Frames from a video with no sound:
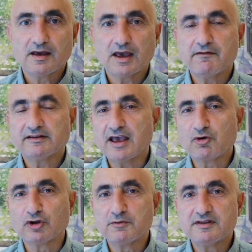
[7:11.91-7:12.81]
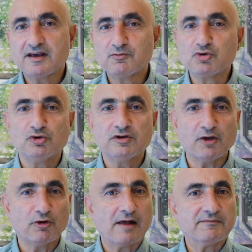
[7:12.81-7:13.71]
Evet ekonomide bugünün
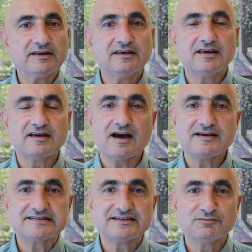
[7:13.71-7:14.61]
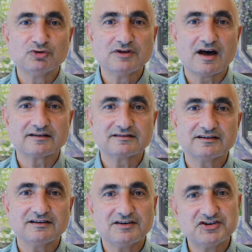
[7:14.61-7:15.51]
en önemli iki hikayesi bunlardı.